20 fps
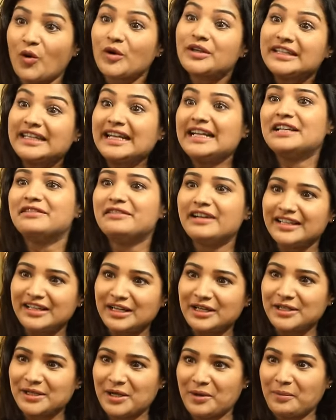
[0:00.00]

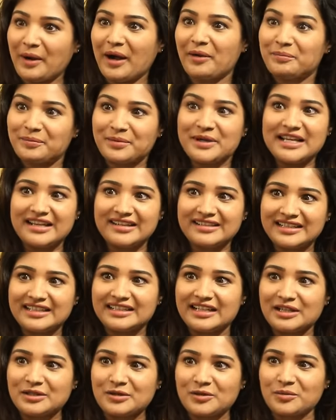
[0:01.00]
கொட்டிடுவேன் நான் அப்படி
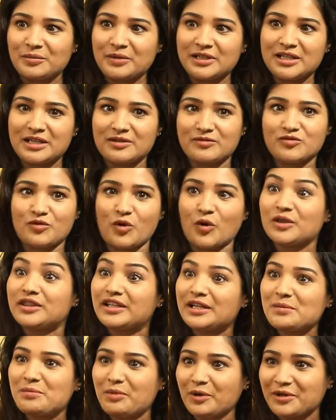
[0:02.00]
இருந்தேன் நான் ஒரு மாதிரி
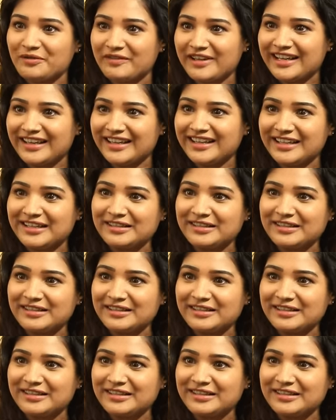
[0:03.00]
கொந்தளிப்போடவே